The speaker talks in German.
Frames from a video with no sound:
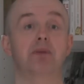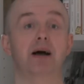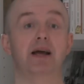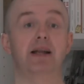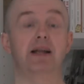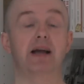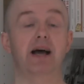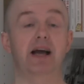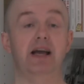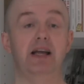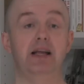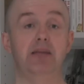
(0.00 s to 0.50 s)

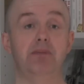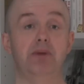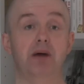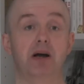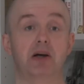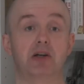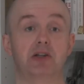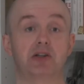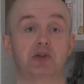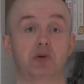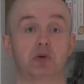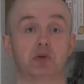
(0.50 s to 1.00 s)
meint eigentlich bei
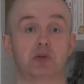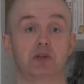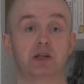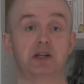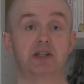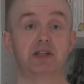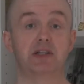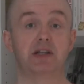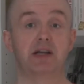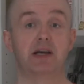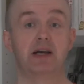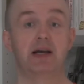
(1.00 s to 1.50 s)

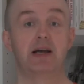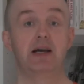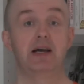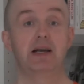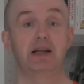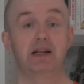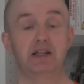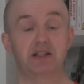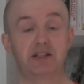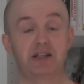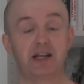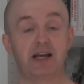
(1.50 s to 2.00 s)
Aristoteles,
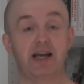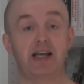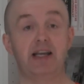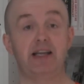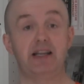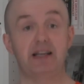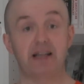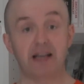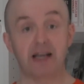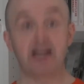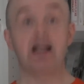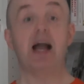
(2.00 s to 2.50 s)
dass
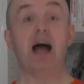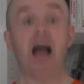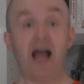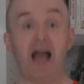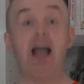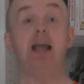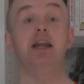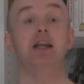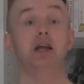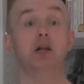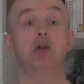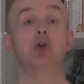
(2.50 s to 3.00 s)
Gerechtigkeit
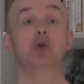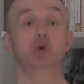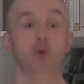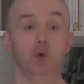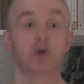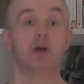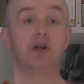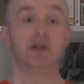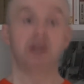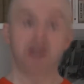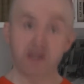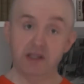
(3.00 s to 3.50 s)
eine
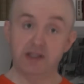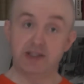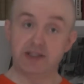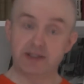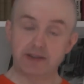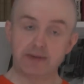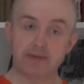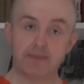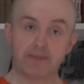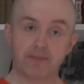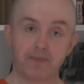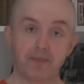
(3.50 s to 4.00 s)
Tugend
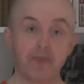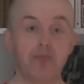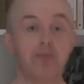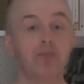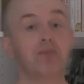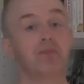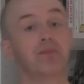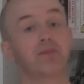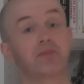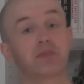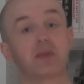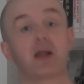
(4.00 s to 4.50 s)
ist,
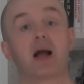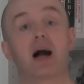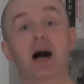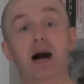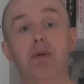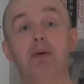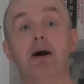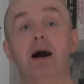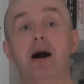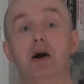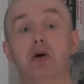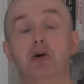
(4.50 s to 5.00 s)

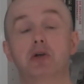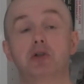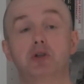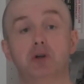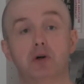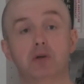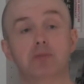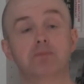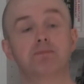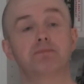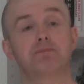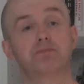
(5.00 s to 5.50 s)
aber auch
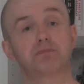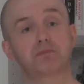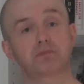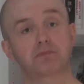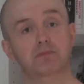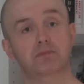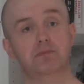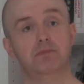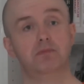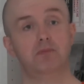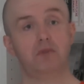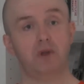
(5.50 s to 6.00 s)
schon
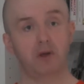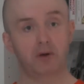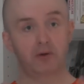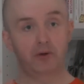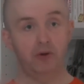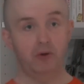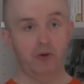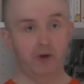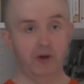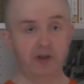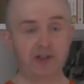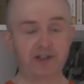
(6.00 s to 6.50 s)

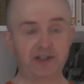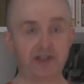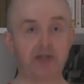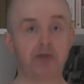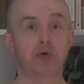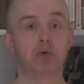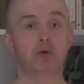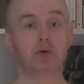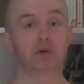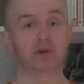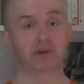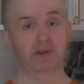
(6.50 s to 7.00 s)
die höchste
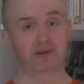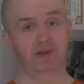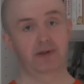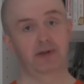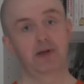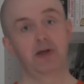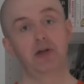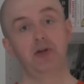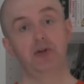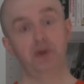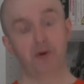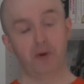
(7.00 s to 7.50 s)
Tugend,
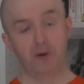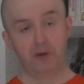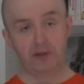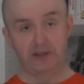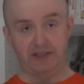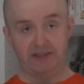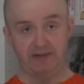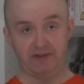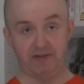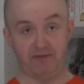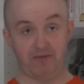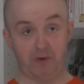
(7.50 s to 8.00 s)
die
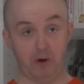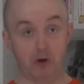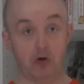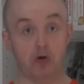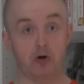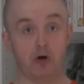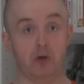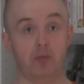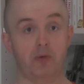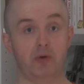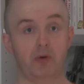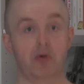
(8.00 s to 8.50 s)
höchste
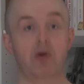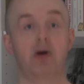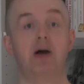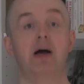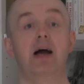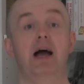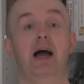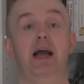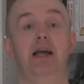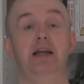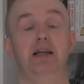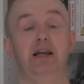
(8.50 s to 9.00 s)
Vervollkommnung.
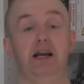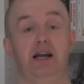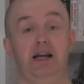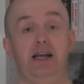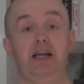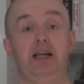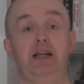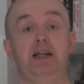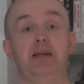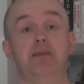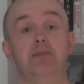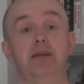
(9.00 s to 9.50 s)
Ein
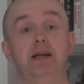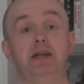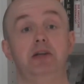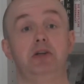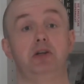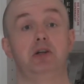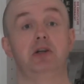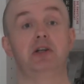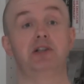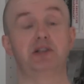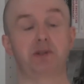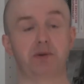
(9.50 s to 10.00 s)
gerechter
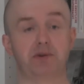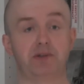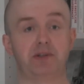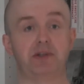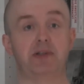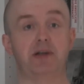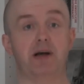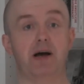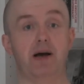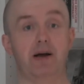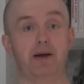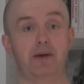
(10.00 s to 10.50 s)
Mensch ist
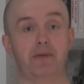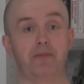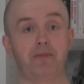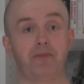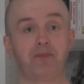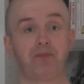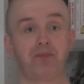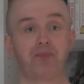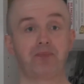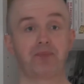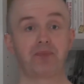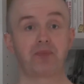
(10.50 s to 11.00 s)
sozusagen
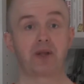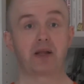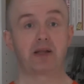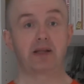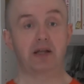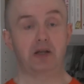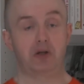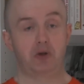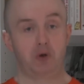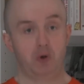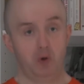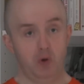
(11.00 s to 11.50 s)

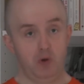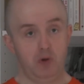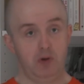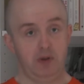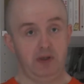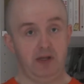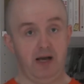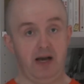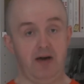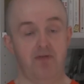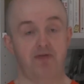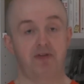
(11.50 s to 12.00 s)
der
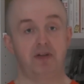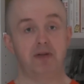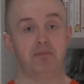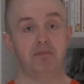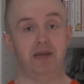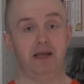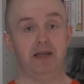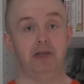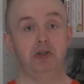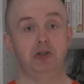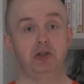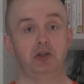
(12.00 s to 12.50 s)
tugendhafte
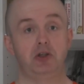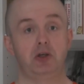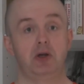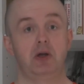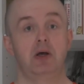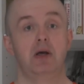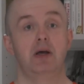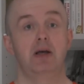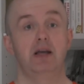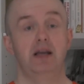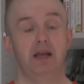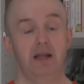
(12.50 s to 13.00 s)
Mensch
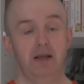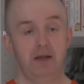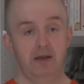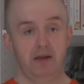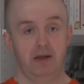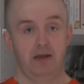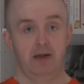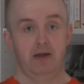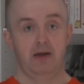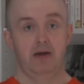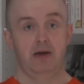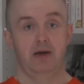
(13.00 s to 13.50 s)

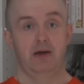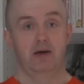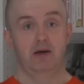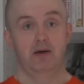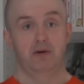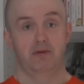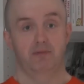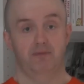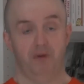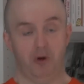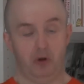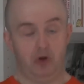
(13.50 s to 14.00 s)
in
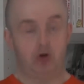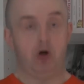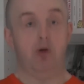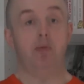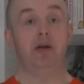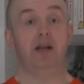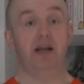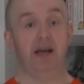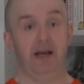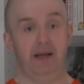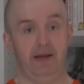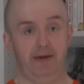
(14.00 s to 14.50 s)

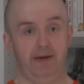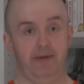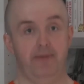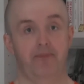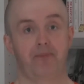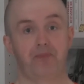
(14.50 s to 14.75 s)
Vollkommenheit,